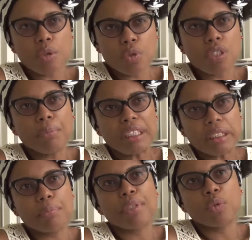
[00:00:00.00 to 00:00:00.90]

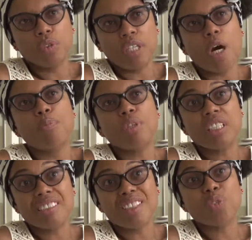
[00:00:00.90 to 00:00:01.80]
justamente se preguntaba por
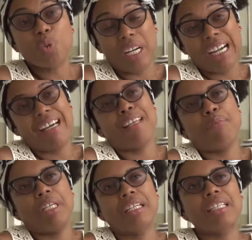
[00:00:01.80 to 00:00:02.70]
la escritura
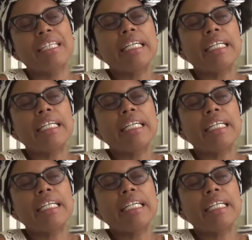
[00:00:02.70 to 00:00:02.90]
académica.